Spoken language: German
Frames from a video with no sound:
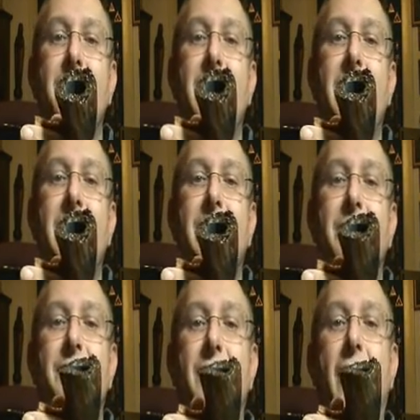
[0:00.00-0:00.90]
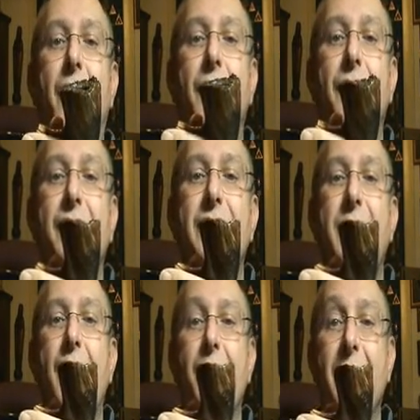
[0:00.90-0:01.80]
mittelbraun,
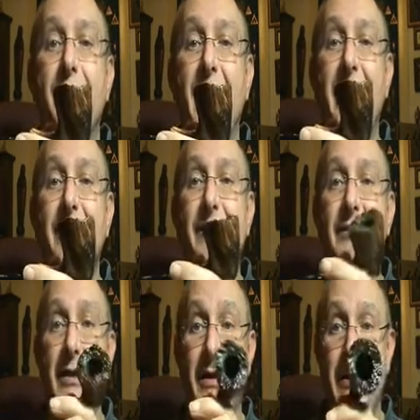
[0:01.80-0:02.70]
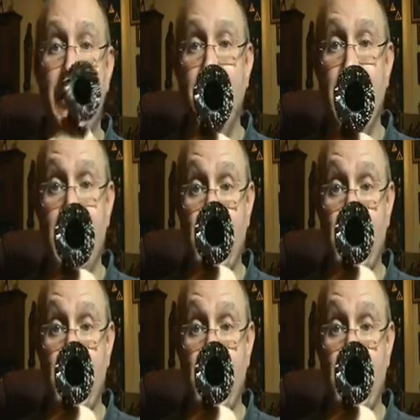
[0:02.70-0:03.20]
nussbraun gebeizt, mit